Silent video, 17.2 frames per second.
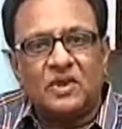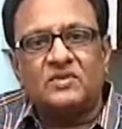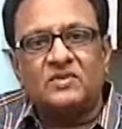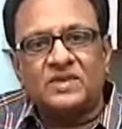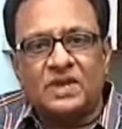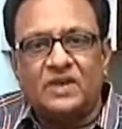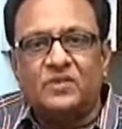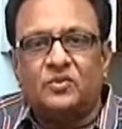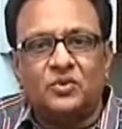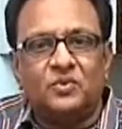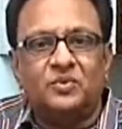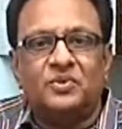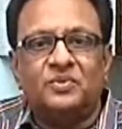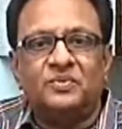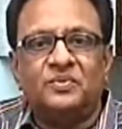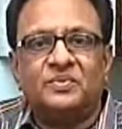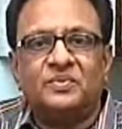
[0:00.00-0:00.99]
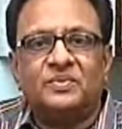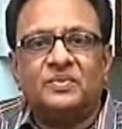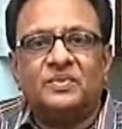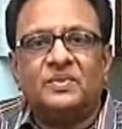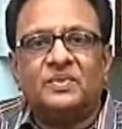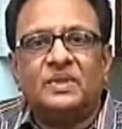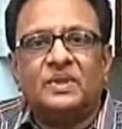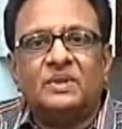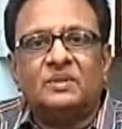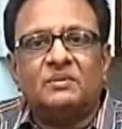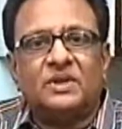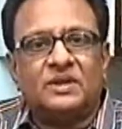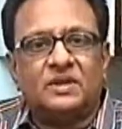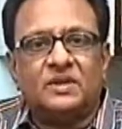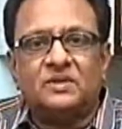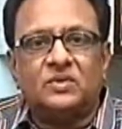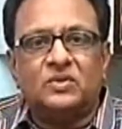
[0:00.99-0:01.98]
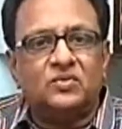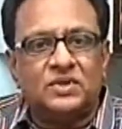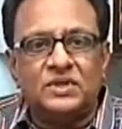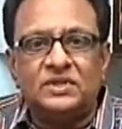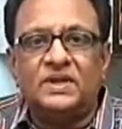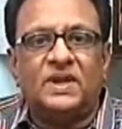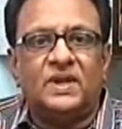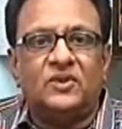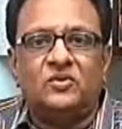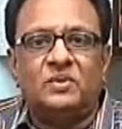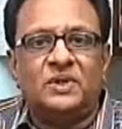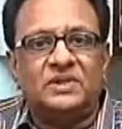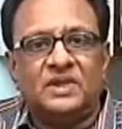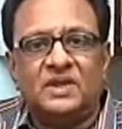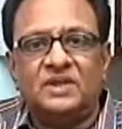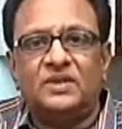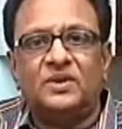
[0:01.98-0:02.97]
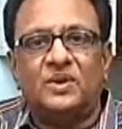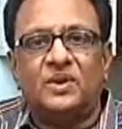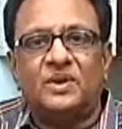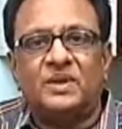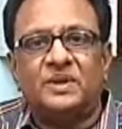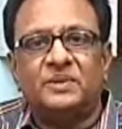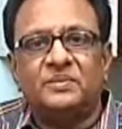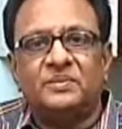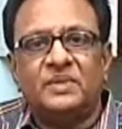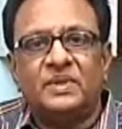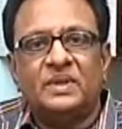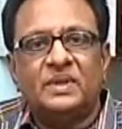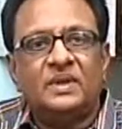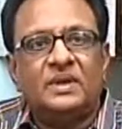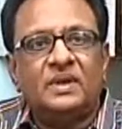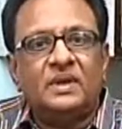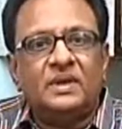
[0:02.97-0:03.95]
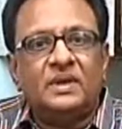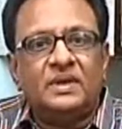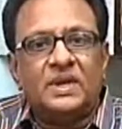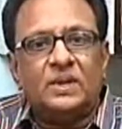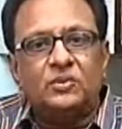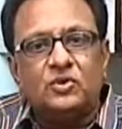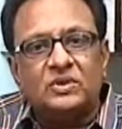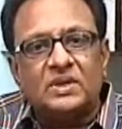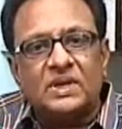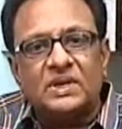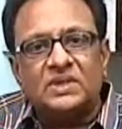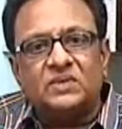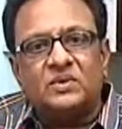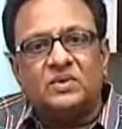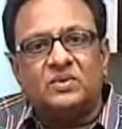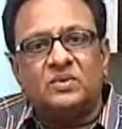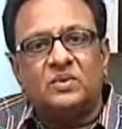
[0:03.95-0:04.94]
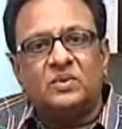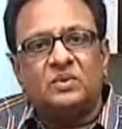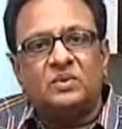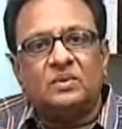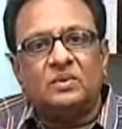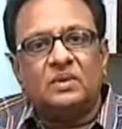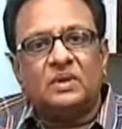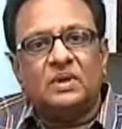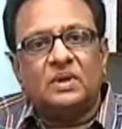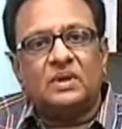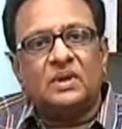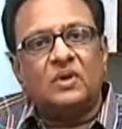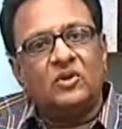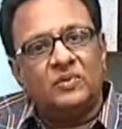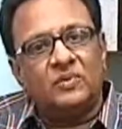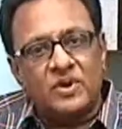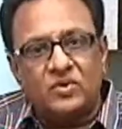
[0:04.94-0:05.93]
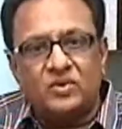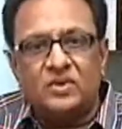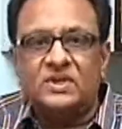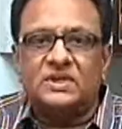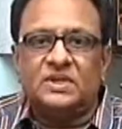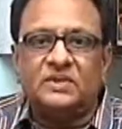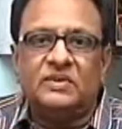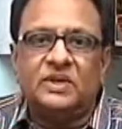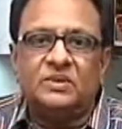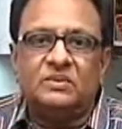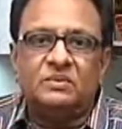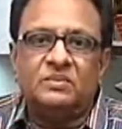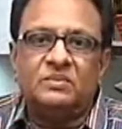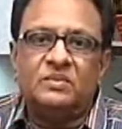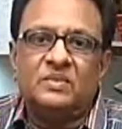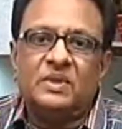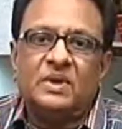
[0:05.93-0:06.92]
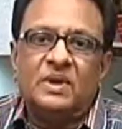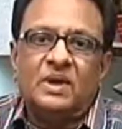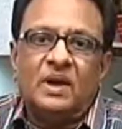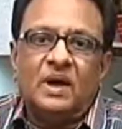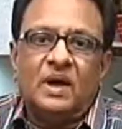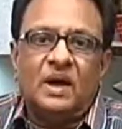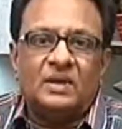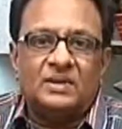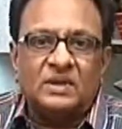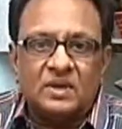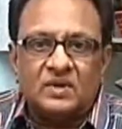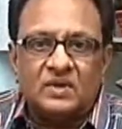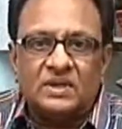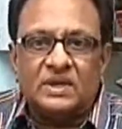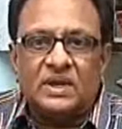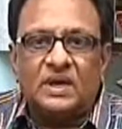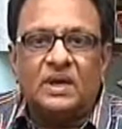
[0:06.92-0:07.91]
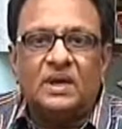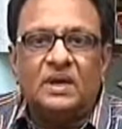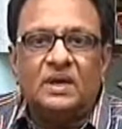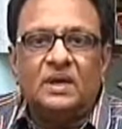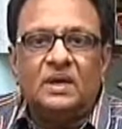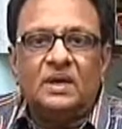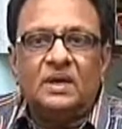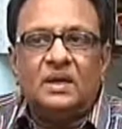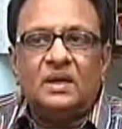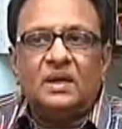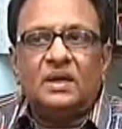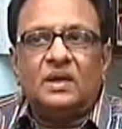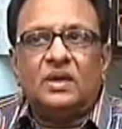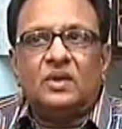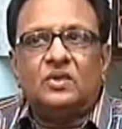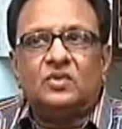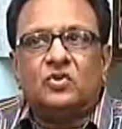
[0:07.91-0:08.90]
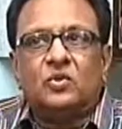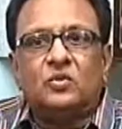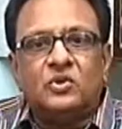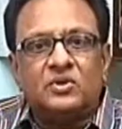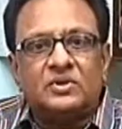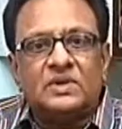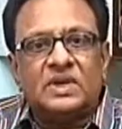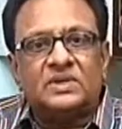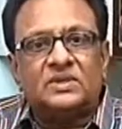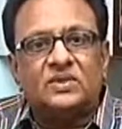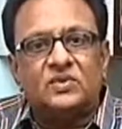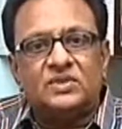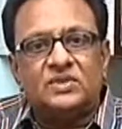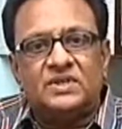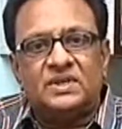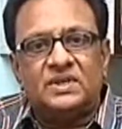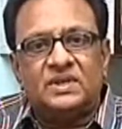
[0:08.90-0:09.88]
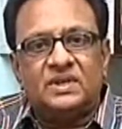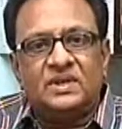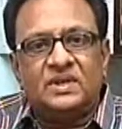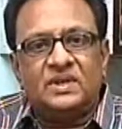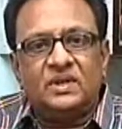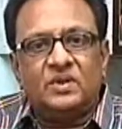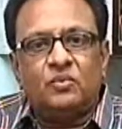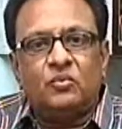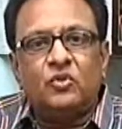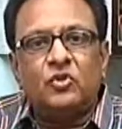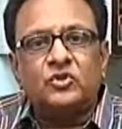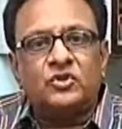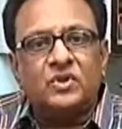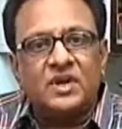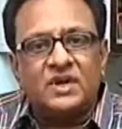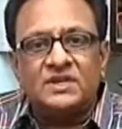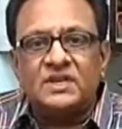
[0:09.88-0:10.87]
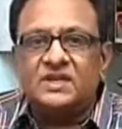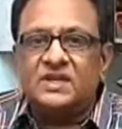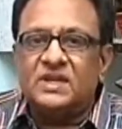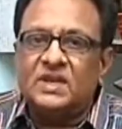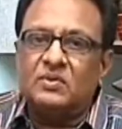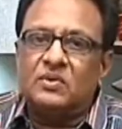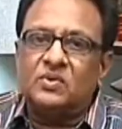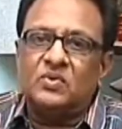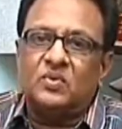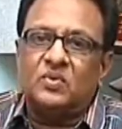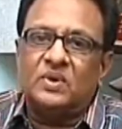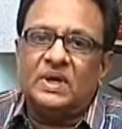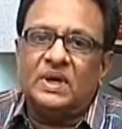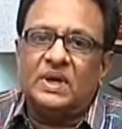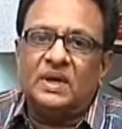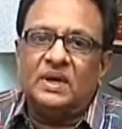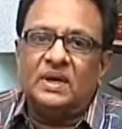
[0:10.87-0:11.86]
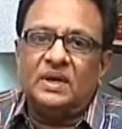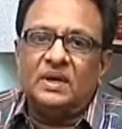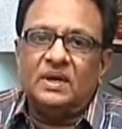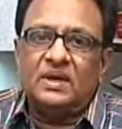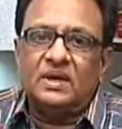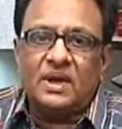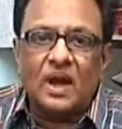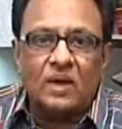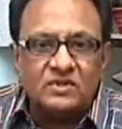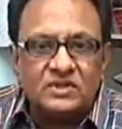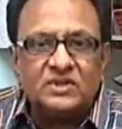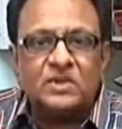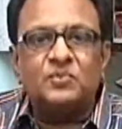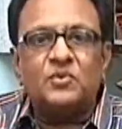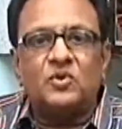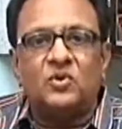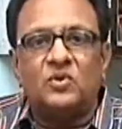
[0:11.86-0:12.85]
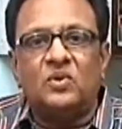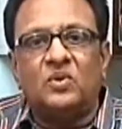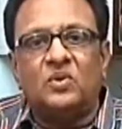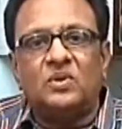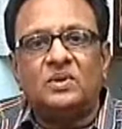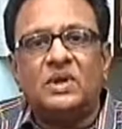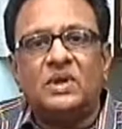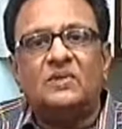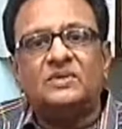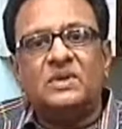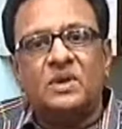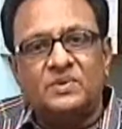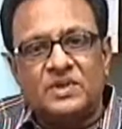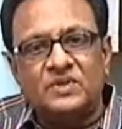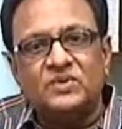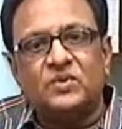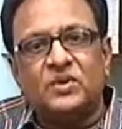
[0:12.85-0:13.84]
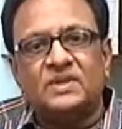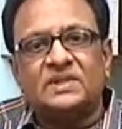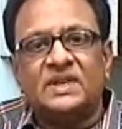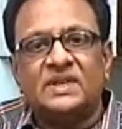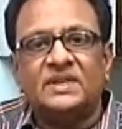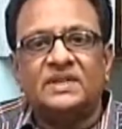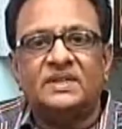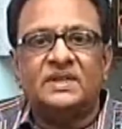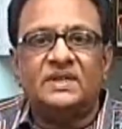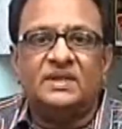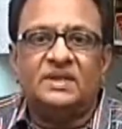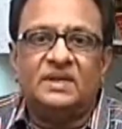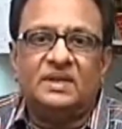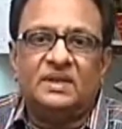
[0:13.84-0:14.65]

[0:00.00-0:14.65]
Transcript: వ్యవసాయ కుటుంబం పెద్దగా చదువు సంఖ్యలు లేవు మా తల్లిదండ్రులకి ఎనిమిదో తరగతి వరకు రావులపాలెంలోనే చదివాను ఆ తర్వాత తొమ్మిదో తరగతి నుంచి పోస్ట్ గ్రాడ్యుయేషన్ అయ్యే వరకు కూడా రామచంద్రపురంలో నా విద్యాభ్యాసం కొనసాగింది